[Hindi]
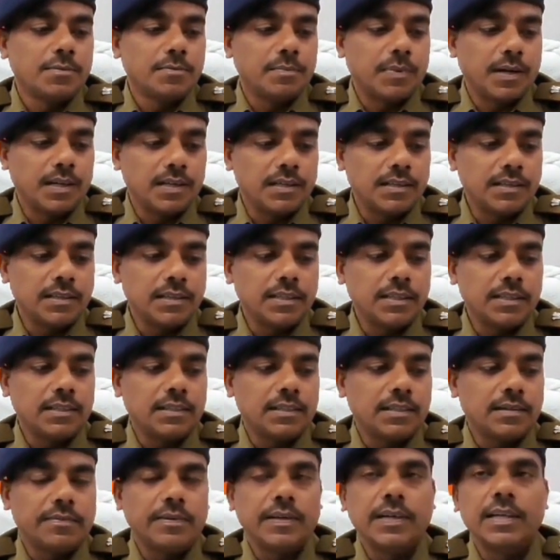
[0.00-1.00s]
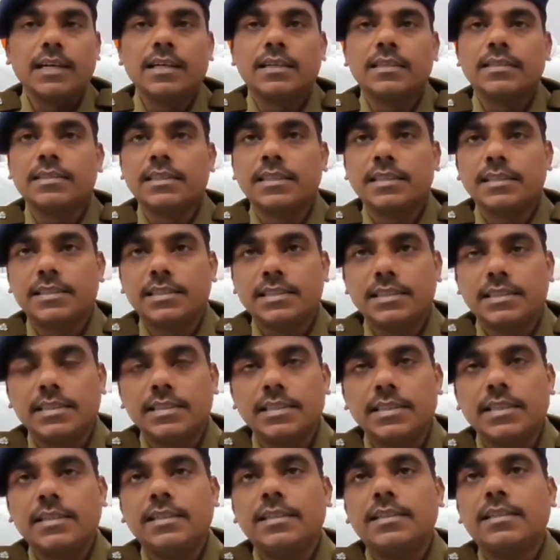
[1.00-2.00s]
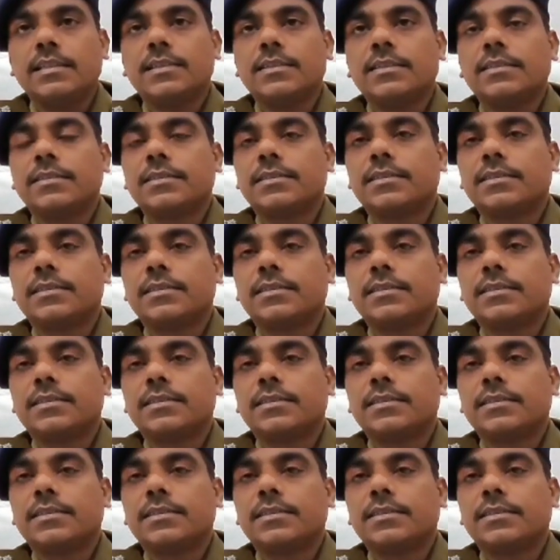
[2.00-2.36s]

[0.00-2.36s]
बाद एक एफ दर्ज की गई है